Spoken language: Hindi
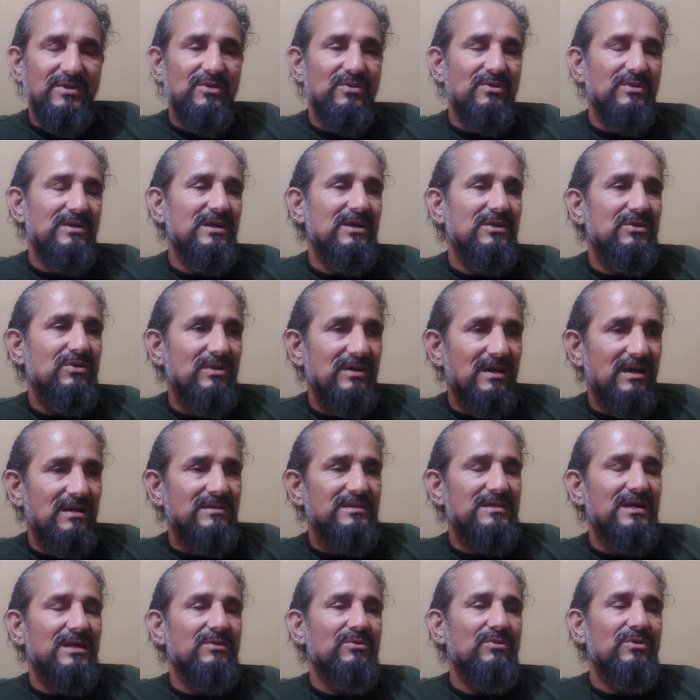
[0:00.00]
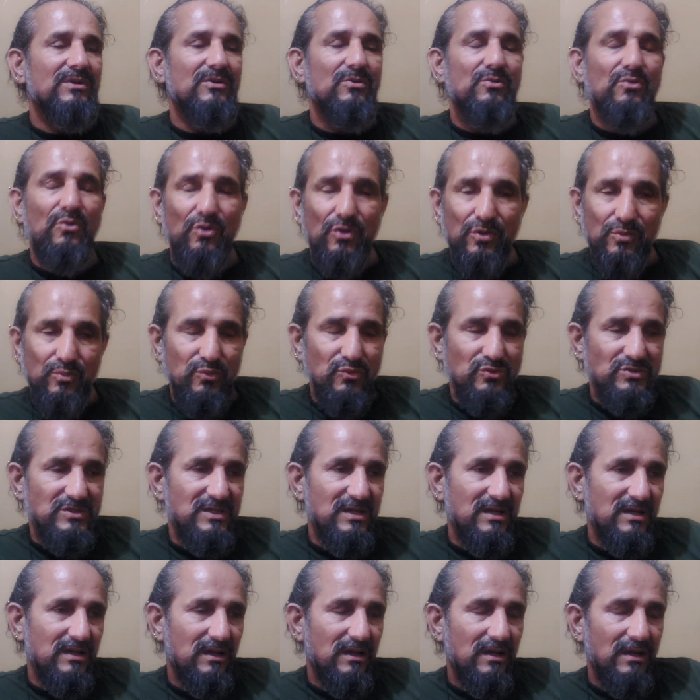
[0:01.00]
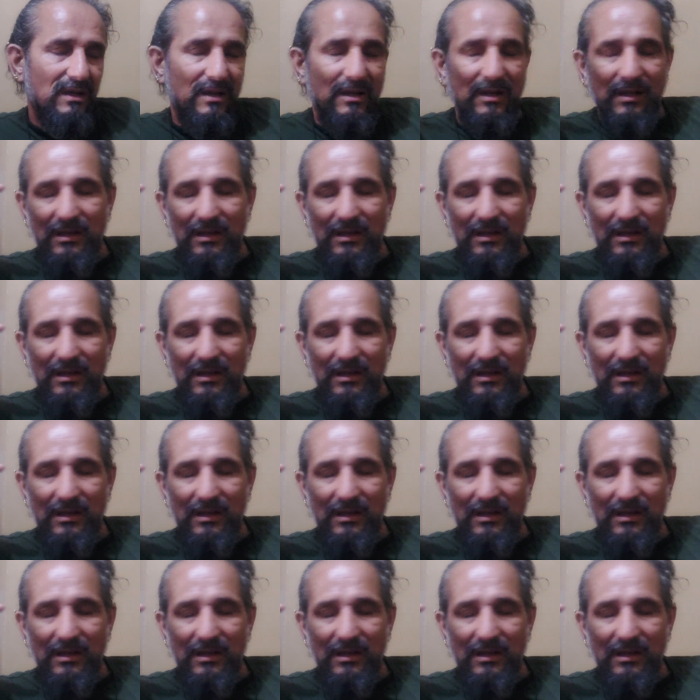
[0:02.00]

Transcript: हो रही है तो यार जानो को कौन पूछ रहा है